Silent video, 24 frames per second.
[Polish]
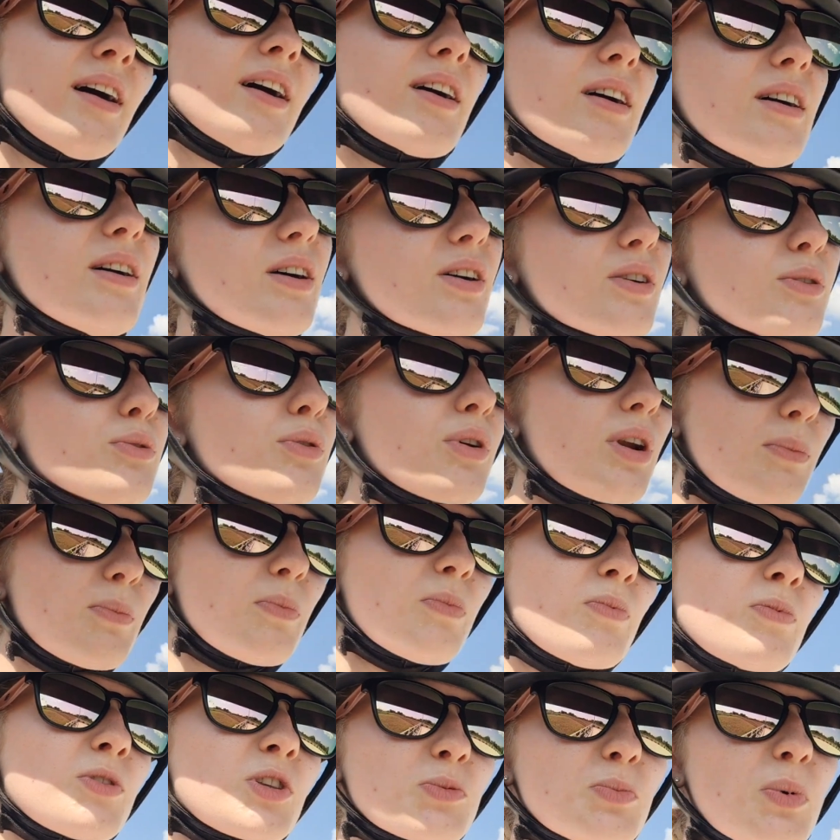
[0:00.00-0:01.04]
E, które
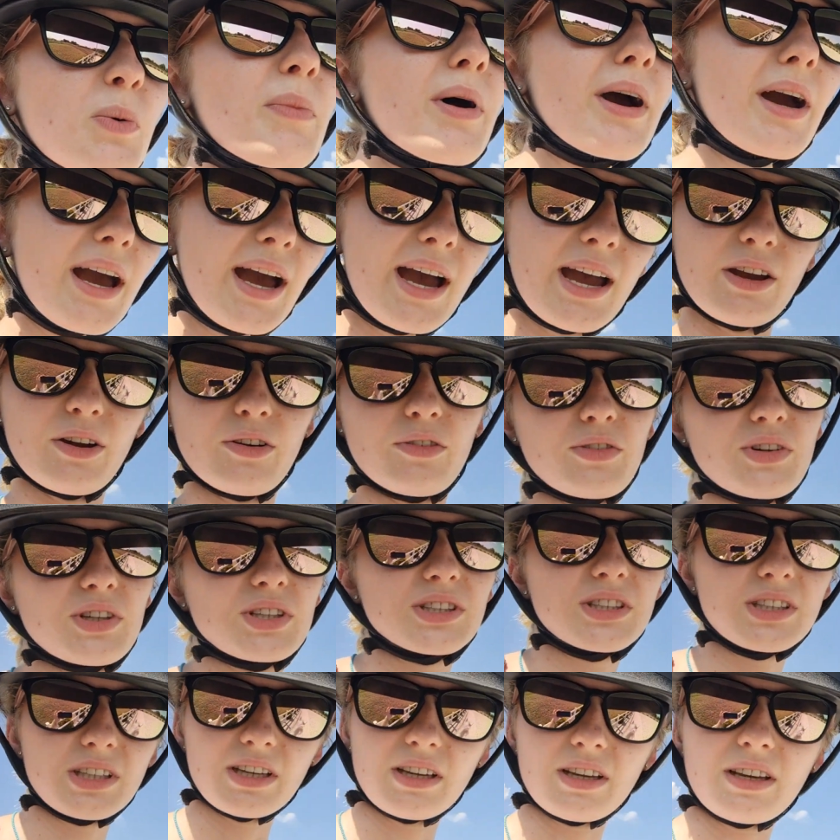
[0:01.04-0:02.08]
wspomagają
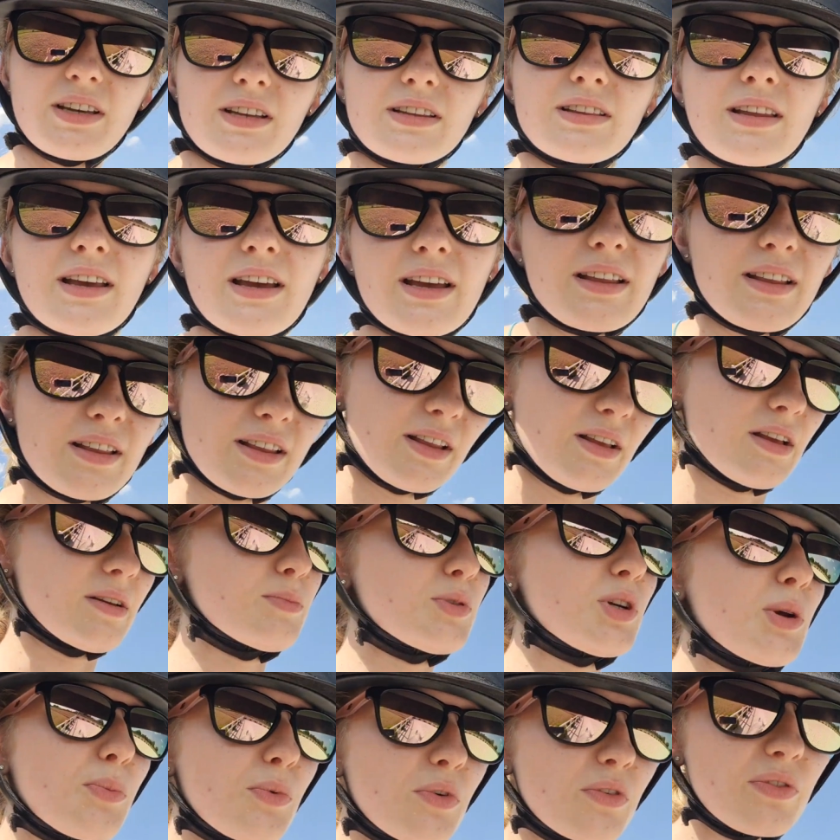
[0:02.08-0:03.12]
właśnie ten
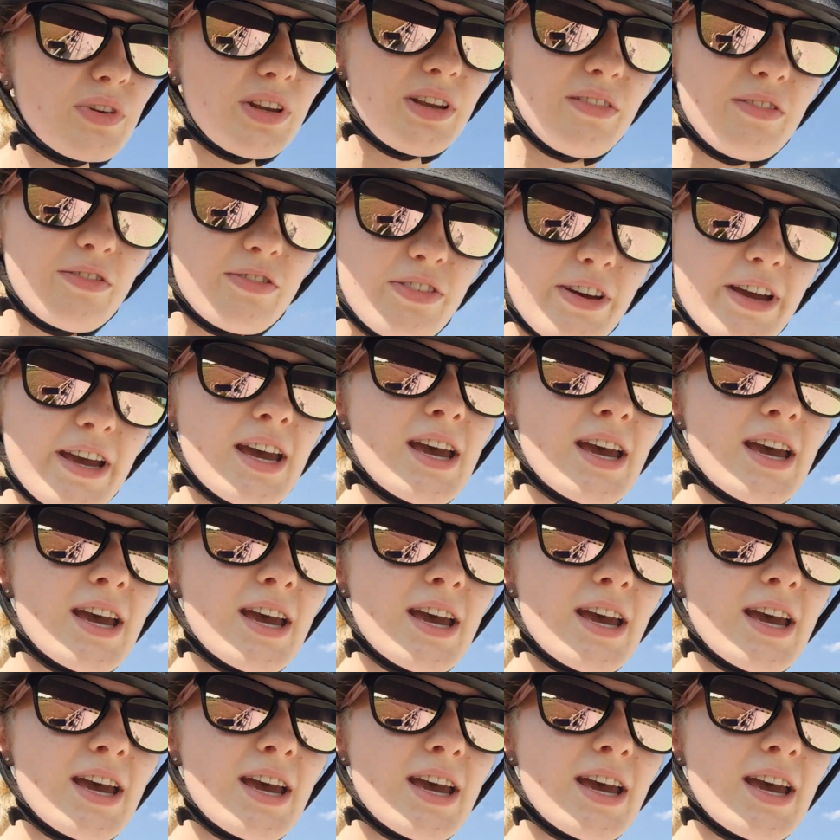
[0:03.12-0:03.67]
przepływ limfy.